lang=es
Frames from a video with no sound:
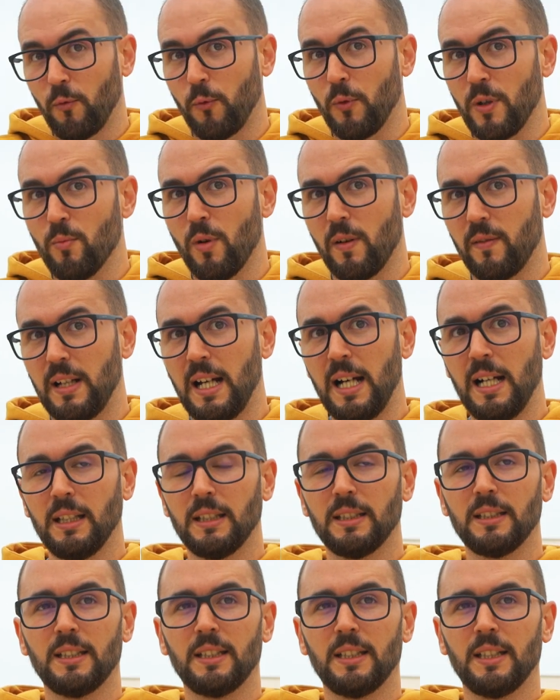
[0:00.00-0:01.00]
Fuimos a hablar
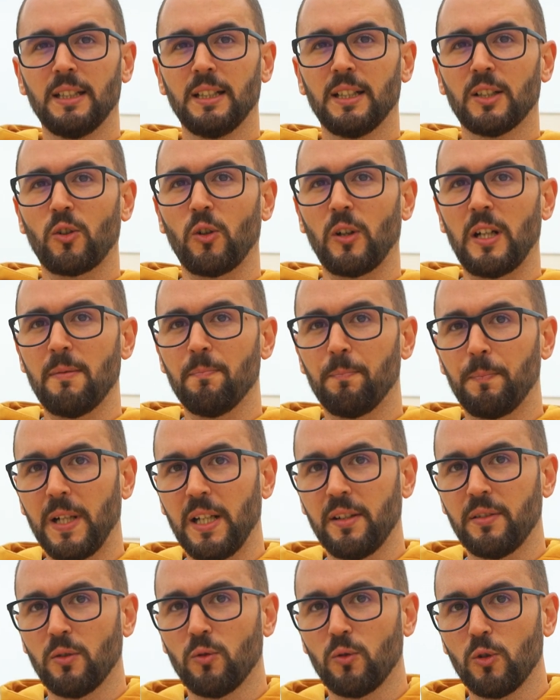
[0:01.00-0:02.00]
con la
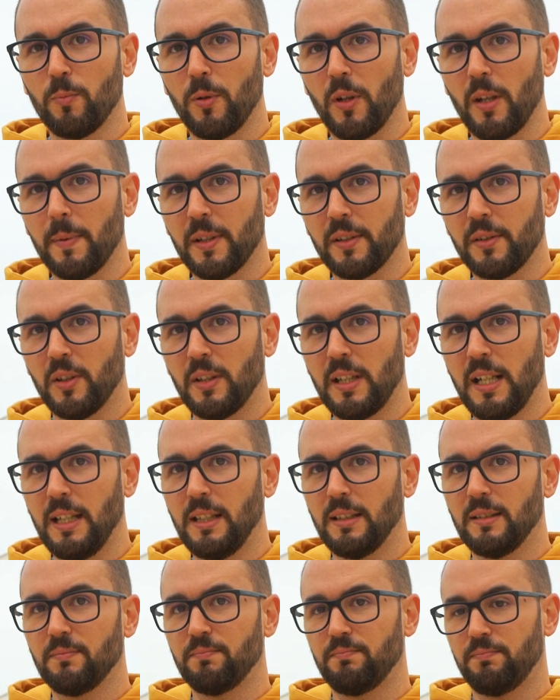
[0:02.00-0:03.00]
empresa, un grupo de personas,
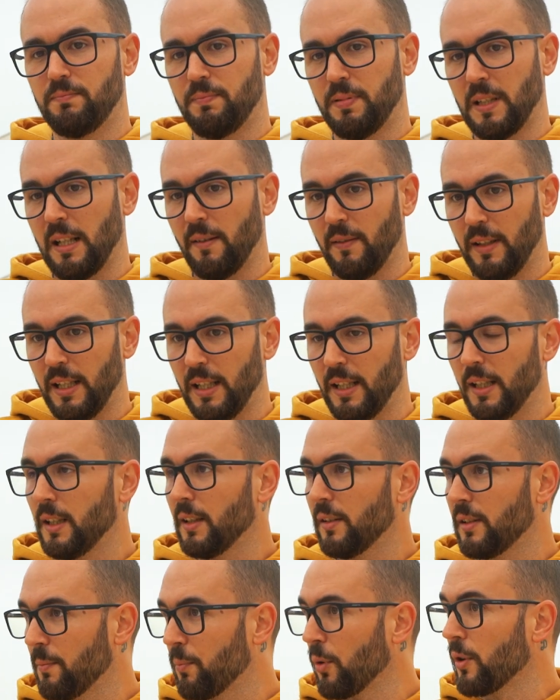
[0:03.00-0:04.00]
para ver
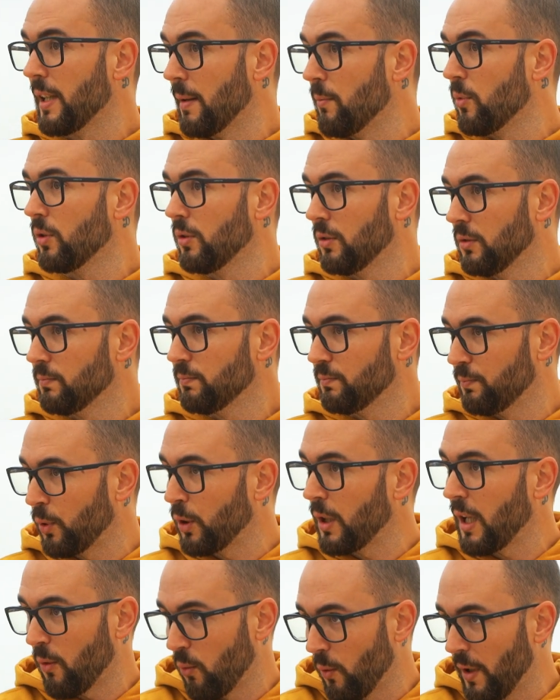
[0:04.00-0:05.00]
si podíamos, por
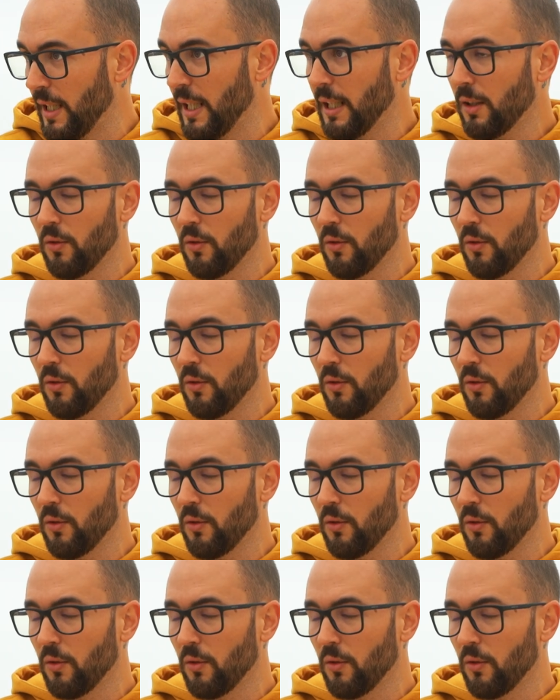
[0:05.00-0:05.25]
la buena,